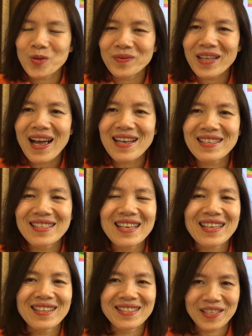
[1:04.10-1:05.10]
của chúng ta diễn
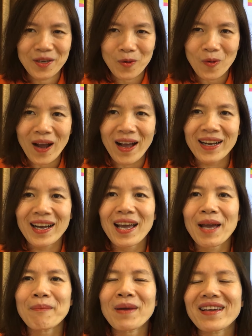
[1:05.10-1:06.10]
ra thực sự hiệu quả các
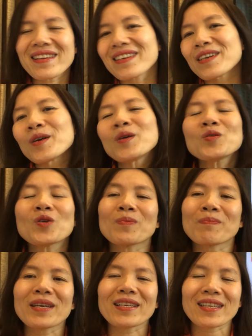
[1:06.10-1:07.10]
em hãy nhớ
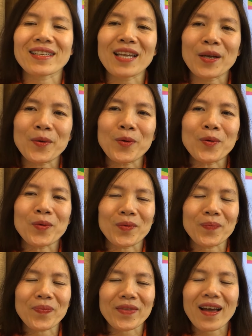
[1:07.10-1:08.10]
chuẩn bị thật đầy đủ
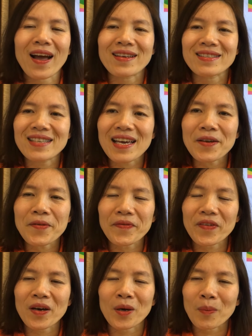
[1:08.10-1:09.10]
à, sách
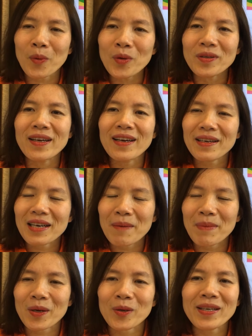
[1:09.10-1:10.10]
vở bút để
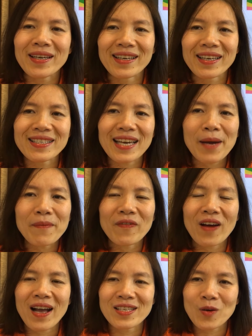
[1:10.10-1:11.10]
mình có thể ghi chép
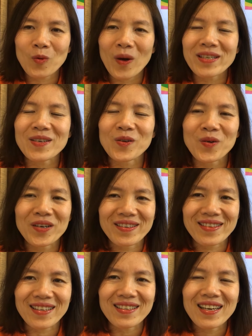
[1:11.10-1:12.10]
và trong quá trình cô
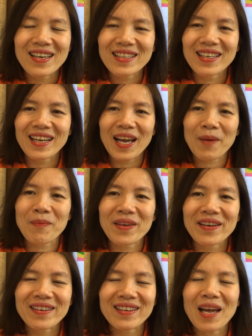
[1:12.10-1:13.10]
hướng dẫn thì các em
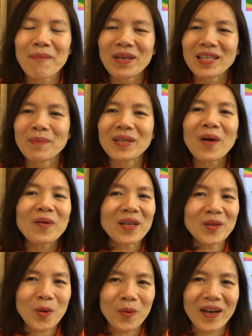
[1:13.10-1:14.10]
nhớ là mình tập theo
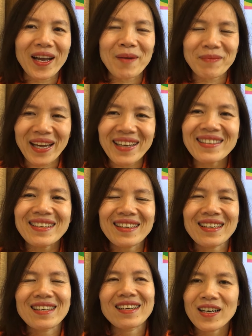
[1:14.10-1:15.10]
liên tục các em nhé
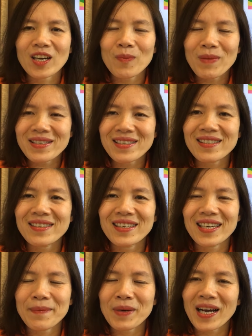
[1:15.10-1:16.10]
còn bây giờ
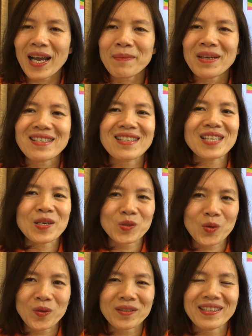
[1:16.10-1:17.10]
khi mà các em đã sẵn sàng
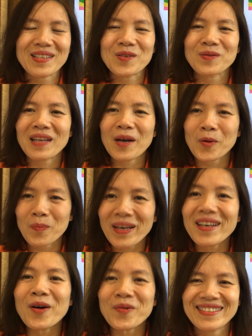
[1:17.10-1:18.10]
rồi thì chúng ta cùng
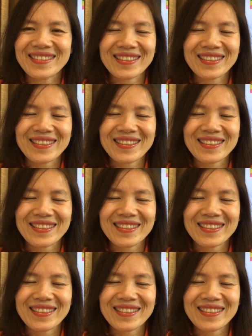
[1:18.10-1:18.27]
bắt đầu